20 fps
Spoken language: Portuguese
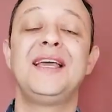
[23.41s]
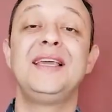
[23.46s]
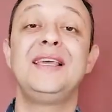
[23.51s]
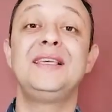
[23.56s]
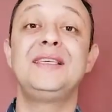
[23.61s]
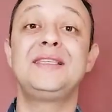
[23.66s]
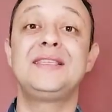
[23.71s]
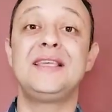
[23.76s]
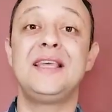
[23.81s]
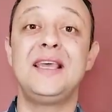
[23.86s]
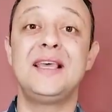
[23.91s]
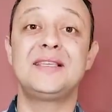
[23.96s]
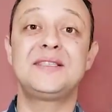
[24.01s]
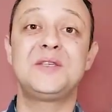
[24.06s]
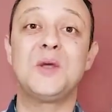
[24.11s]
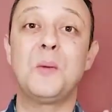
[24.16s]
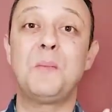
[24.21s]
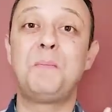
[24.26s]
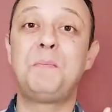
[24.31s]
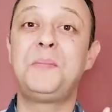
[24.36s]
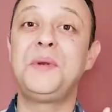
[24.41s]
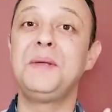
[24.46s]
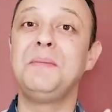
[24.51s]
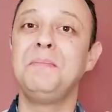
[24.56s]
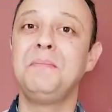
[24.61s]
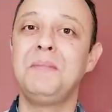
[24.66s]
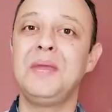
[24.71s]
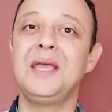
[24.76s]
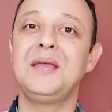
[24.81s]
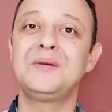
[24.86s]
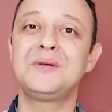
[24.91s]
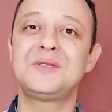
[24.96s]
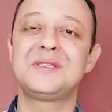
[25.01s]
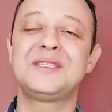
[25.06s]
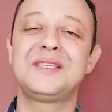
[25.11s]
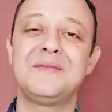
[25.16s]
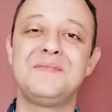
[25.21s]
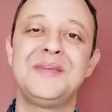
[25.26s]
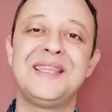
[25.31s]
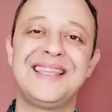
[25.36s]
Este é o primeiro
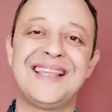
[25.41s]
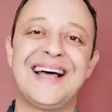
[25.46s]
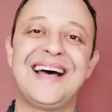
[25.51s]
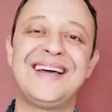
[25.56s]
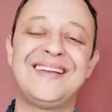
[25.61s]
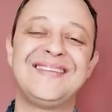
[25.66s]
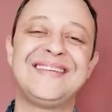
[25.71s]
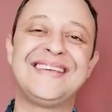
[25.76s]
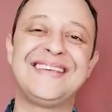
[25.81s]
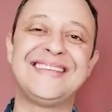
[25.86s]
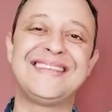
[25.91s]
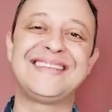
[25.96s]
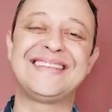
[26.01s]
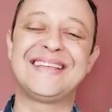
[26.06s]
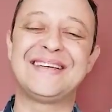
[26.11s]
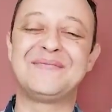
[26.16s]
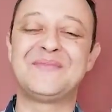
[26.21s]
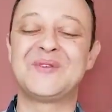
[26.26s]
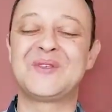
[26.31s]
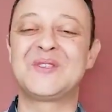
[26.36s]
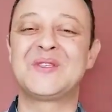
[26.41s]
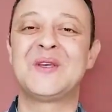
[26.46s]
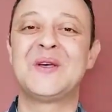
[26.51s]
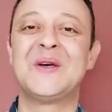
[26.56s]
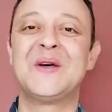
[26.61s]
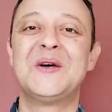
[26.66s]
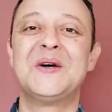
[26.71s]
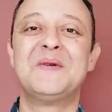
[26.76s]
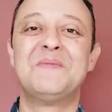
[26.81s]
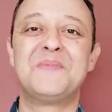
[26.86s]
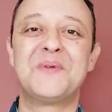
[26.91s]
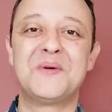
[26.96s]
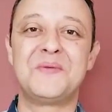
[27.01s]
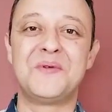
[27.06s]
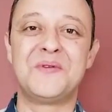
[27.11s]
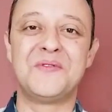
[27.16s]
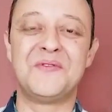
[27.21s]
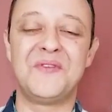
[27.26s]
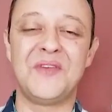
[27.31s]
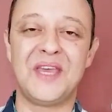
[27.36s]
seminário que estamos
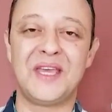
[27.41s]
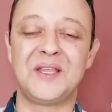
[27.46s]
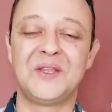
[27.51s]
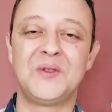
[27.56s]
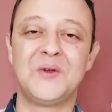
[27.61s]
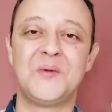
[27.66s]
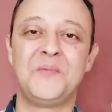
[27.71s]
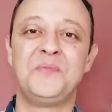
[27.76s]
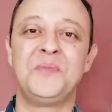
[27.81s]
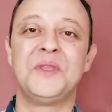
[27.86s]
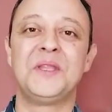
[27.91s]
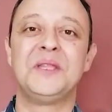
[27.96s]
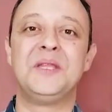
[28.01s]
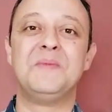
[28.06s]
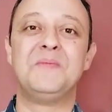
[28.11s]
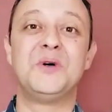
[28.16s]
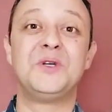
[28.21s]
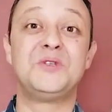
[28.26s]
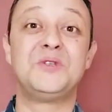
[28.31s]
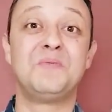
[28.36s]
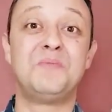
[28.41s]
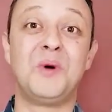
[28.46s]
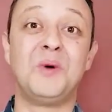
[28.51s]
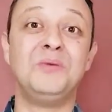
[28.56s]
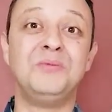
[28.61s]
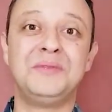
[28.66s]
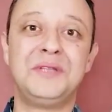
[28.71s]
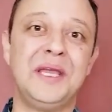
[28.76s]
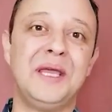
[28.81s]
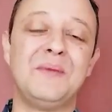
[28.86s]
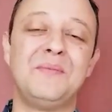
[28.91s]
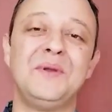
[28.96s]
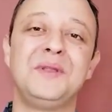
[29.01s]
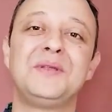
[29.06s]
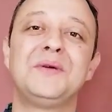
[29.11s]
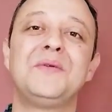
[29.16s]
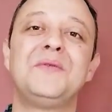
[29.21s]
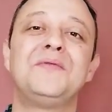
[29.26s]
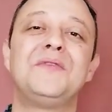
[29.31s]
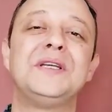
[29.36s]
promovendo depois de bom tempo.
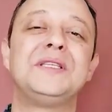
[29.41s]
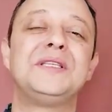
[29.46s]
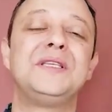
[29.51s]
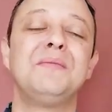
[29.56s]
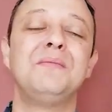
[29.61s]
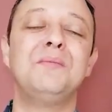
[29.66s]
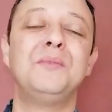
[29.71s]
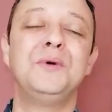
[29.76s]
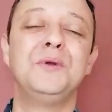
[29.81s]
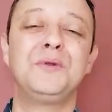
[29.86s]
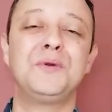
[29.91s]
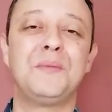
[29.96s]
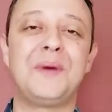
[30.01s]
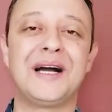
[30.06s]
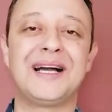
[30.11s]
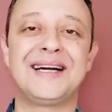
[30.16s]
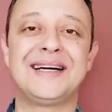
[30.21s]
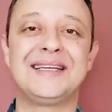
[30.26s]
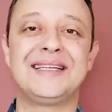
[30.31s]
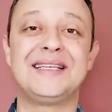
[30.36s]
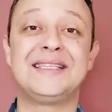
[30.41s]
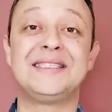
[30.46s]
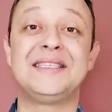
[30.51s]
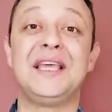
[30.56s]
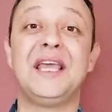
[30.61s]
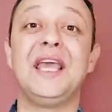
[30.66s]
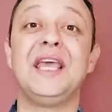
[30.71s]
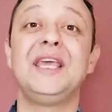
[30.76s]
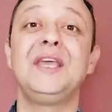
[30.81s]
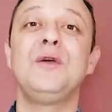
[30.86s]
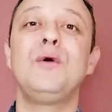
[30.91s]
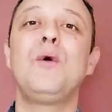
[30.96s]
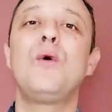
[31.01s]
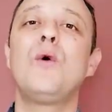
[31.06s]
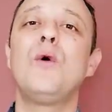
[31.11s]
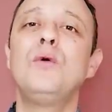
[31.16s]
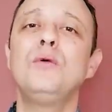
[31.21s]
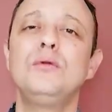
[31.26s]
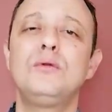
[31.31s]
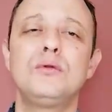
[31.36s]
Então vai ser muito bacana esse
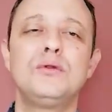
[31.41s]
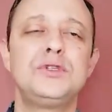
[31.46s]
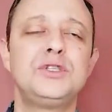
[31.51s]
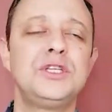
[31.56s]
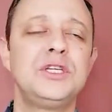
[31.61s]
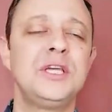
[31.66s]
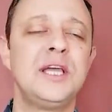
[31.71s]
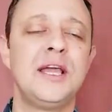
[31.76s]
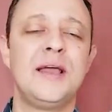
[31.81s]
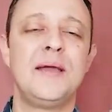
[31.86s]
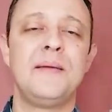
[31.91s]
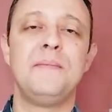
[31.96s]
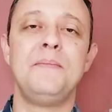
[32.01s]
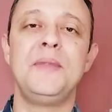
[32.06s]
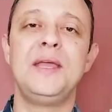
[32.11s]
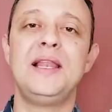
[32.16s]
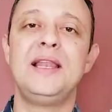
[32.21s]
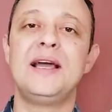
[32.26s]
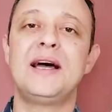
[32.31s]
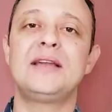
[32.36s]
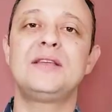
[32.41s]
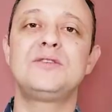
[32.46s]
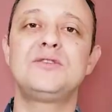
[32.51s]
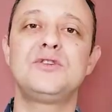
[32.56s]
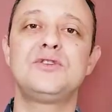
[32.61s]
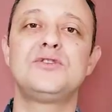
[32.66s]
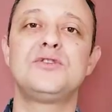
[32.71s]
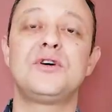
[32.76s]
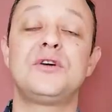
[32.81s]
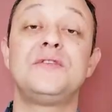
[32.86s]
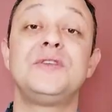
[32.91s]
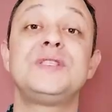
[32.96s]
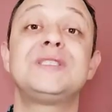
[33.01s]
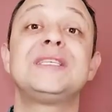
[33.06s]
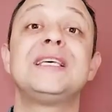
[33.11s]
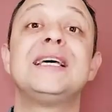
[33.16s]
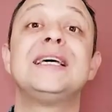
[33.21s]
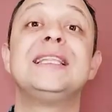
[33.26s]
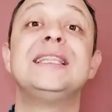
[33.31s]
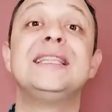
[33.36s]
reencontro de milhares de
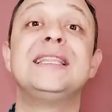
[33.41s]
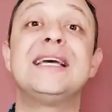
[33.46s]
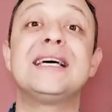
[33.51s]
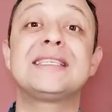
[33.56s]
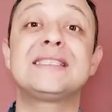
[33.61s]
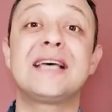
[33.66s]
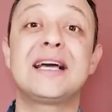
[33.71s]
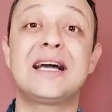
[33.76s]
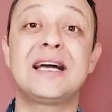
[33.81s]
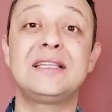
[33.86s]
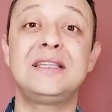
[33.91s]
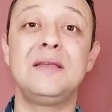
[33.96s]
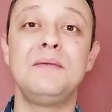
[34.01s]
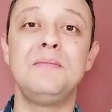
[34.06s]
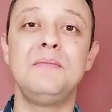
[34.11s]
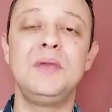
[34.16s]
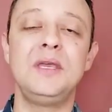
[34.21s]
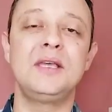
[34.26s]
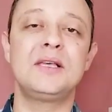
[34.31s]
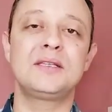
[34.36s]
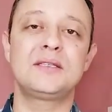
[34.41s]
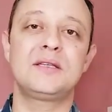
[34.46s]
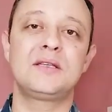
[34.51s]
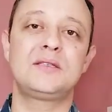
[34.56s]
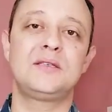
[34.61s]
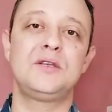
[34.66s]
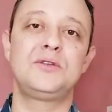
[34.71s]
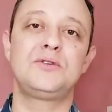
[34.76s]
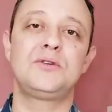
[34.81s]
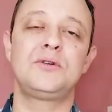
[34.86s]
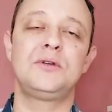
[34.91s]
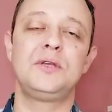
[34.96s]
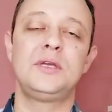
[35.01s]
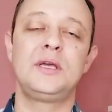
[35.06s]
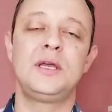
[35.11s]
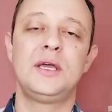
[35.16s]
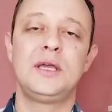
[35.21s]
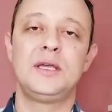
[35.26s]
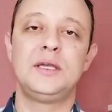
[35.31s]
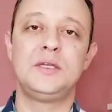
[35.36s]
jovens nas academias da
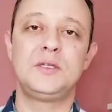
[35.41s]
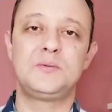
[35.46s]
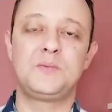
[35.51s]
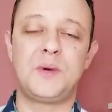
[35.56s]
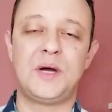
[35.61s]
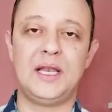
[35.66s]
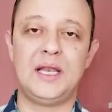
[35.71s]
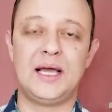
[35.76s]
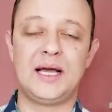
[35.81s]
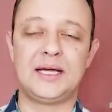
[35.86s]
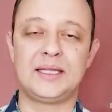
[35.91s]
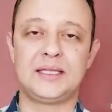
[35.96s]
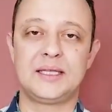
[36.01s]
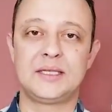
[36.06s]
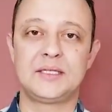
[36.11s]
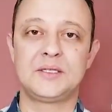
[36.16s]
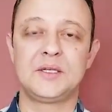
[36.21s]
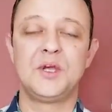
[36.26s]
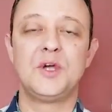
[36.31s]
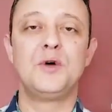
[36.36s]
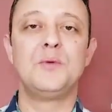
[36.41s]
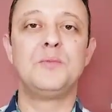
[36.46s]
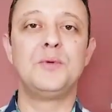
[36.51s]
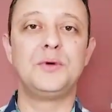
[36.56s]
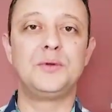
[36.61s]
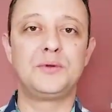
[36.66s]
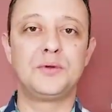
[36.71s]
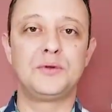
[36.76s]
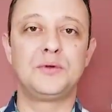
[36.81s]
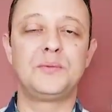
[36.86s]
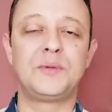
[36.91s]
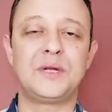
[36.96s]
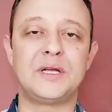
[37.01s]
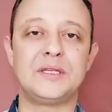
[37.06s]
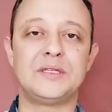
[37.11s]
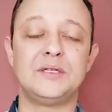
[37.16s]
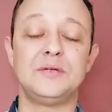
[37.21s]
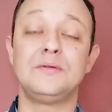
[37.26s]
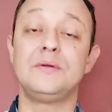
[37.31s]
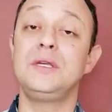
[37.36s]
Seitianoí espalhadas por todo o
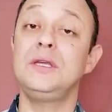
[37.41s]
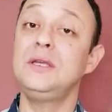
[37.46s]
Brasil.